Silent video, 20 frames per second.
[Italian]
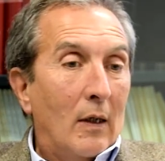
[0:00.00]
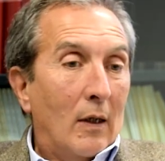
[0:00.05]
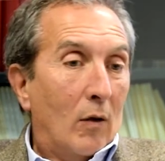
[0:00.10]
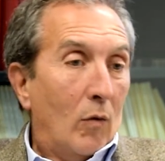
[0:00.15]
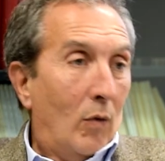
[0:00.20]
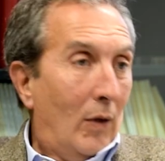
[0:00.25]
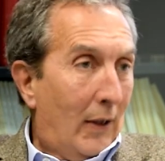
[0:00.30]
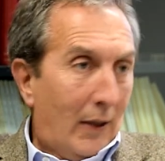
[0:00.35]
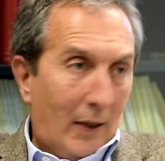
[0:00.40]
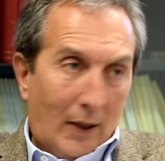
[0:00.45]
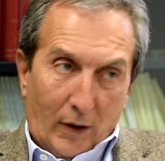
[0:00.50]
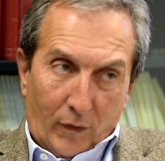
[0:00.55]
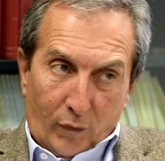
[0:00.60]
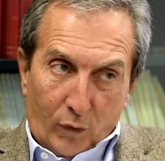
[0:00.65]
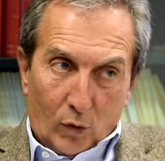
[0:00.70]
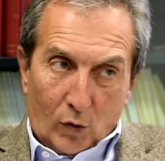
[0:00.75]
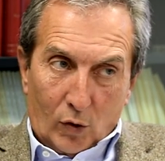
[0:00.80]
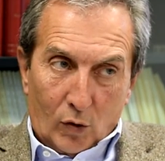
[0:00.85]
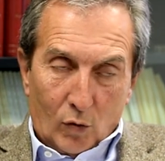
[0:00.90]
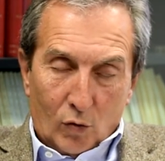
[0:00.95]
Quelle che
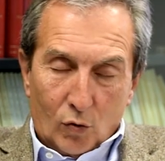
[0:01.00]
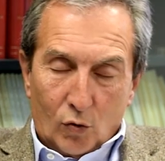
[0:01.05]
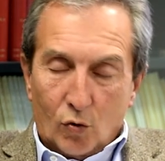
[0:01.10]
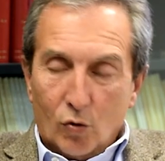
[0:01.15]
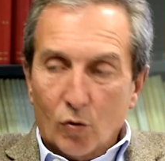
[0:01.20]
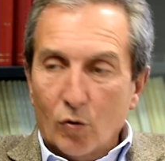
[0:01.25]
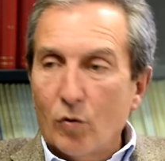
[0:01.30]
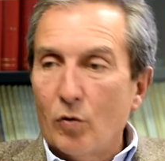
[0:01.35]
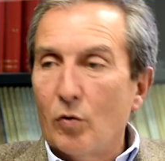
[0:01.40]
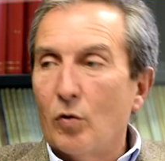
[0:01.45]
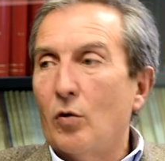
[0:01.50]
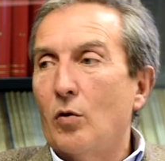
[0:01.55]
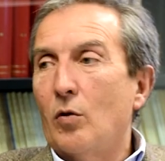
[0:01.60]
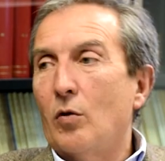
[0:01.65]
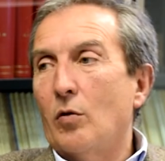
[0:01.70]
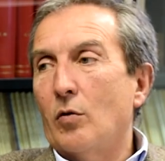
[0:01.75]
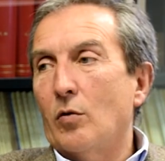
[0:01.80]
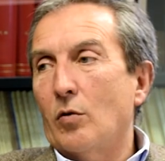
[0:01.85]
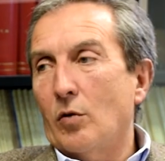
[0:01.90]
rifiuti non sono,